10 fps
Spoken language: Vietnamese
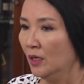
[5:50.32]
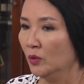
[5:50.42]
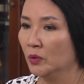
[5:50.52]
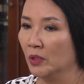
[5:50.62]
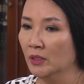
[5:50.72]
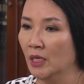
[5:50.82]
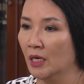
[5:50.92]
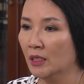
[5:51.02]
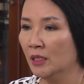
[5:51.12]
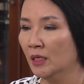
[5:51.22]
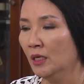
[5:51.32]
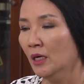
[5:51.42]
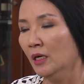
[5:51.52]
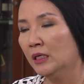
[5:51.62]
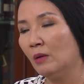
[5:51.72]
tôi tưởng thiệt
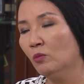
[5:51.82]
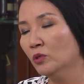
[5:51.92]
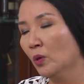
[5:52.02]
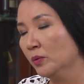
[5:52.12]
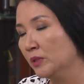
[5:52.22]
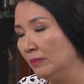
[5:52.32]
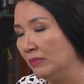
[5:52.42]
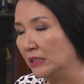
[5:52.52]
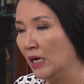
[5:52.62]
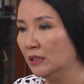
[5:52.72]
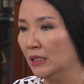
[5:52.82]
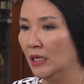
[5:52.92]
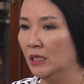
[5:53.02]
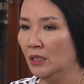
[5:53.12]
là muốn rụng tim mà chết vậy đó